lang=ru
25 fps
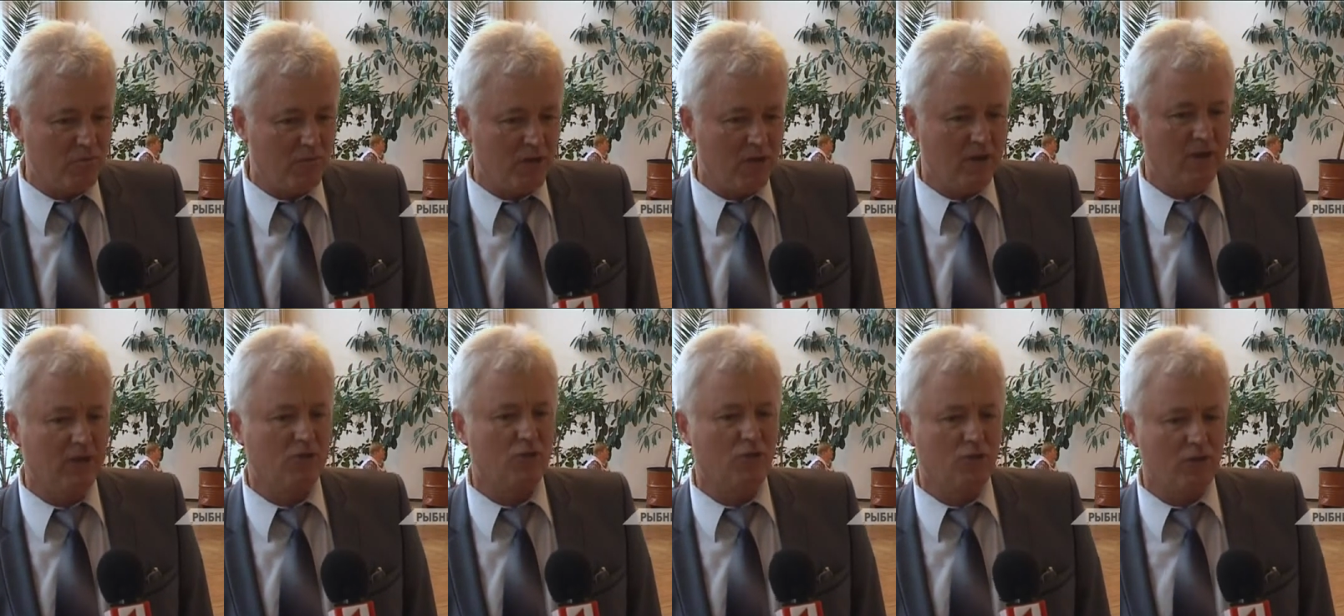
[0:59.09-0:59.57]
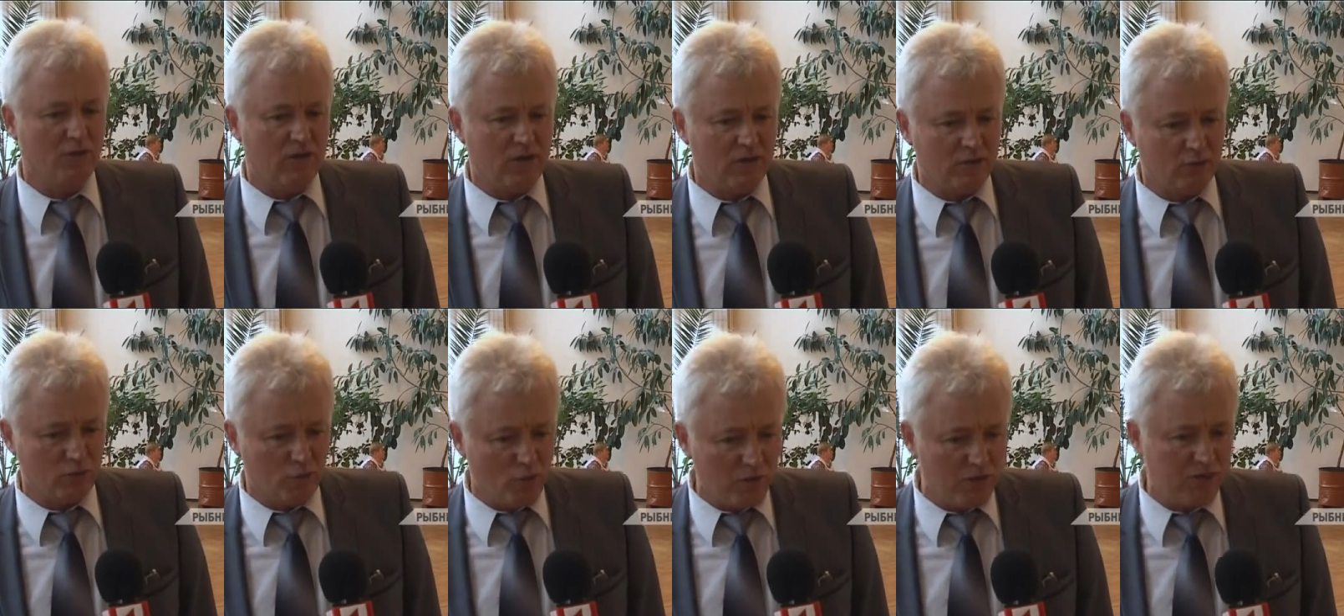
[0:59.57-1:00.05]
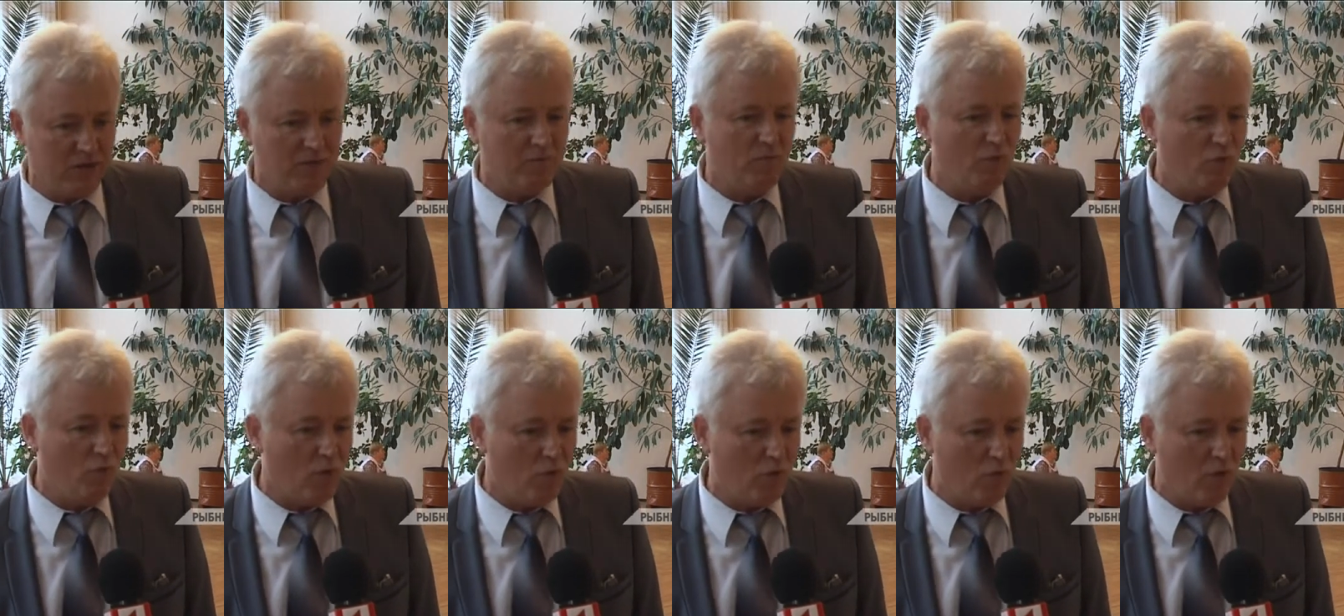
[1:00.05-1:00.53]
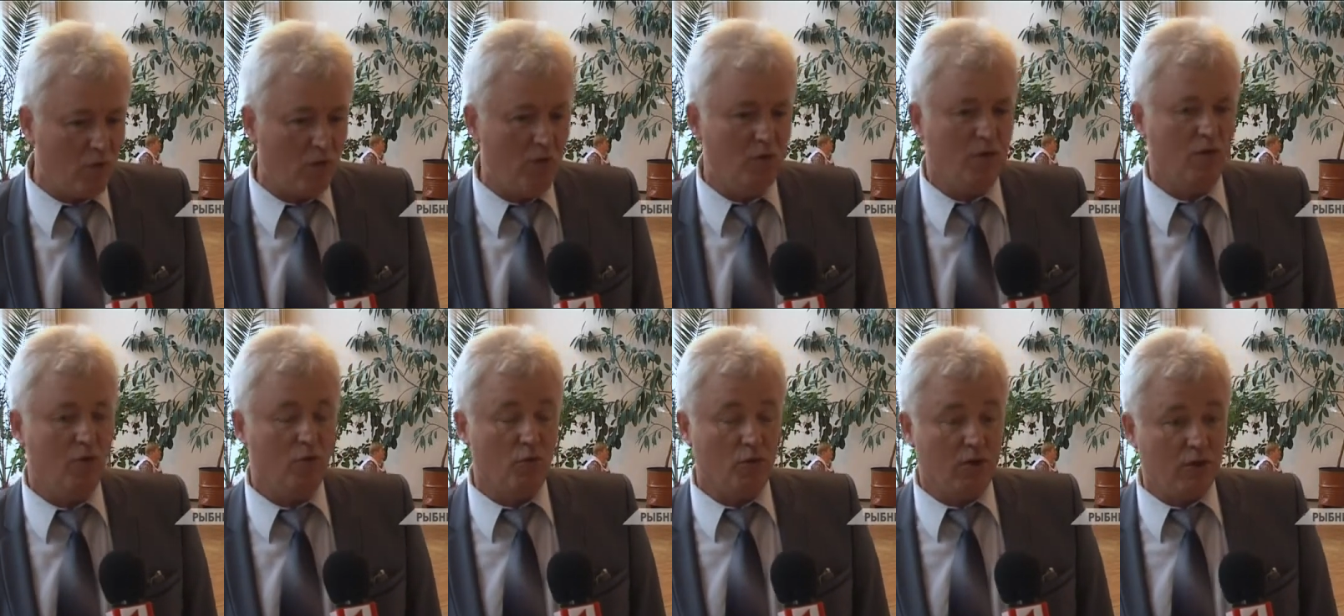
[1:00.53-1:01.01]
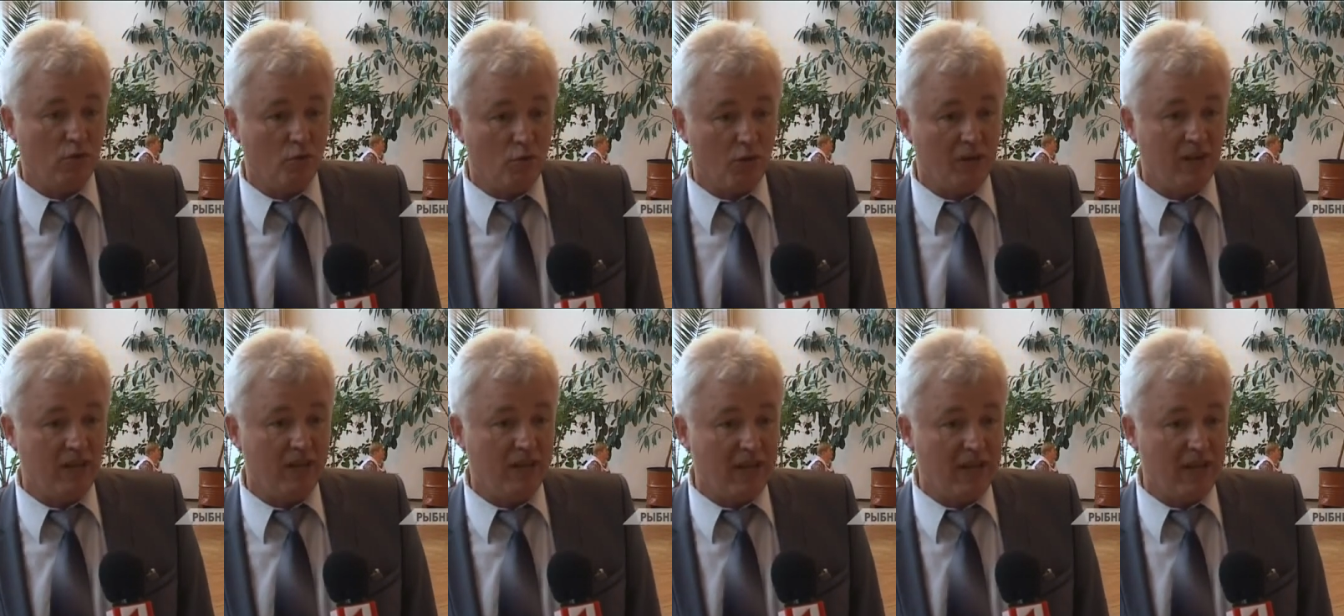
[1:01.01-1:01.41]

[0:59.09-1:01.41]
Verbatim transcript: которые у нас очень много, но которые